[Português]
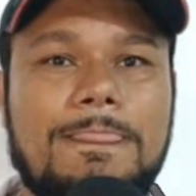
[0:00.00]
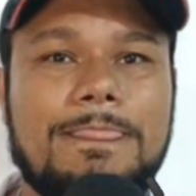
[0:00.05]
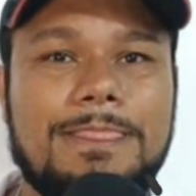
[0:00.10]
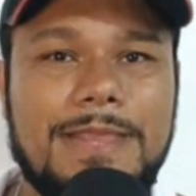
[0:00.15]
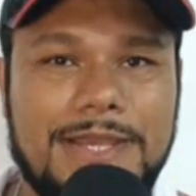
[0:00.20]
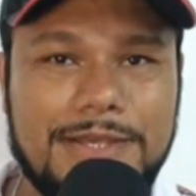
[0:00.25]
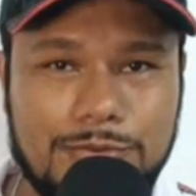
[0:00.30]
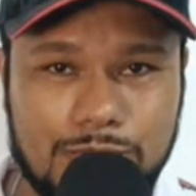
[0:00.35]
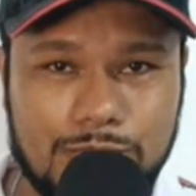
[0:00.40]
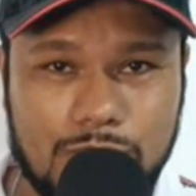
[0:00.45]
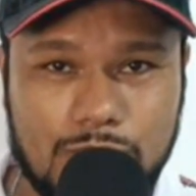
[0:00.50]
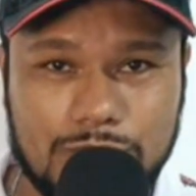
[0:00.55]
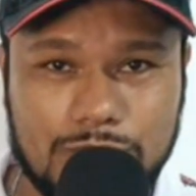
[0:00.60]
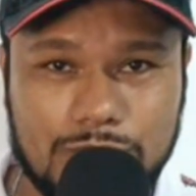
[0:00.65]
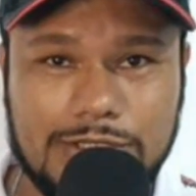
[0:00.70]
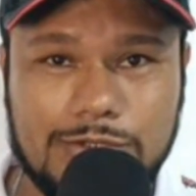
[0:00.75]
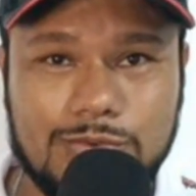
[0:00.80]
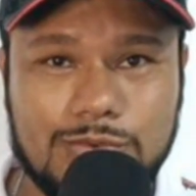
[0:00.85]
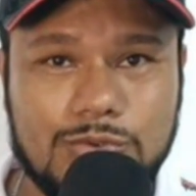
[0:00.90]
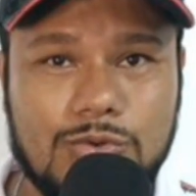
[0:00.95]
nenhum
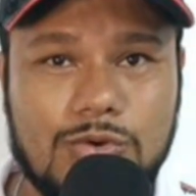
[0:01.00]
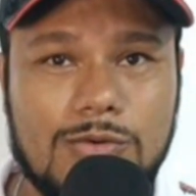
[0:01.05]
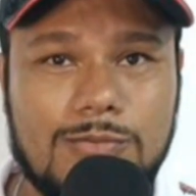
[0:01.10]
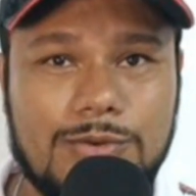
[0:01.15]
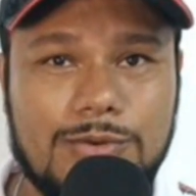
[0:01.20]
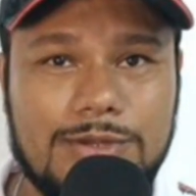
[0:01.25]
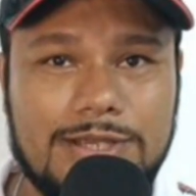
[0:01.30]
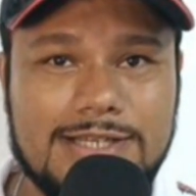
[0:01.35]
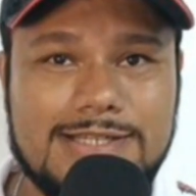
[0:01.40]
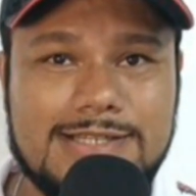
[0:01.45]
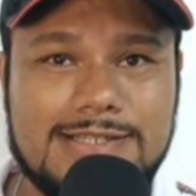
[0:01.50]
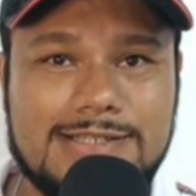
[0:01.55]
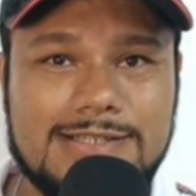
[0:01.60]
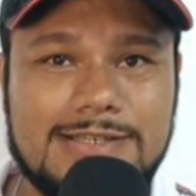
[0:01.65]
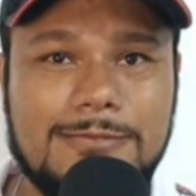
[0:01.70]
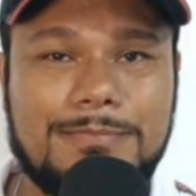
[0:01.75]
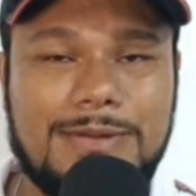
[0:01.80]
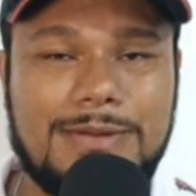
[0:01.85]
conteúdo como esse.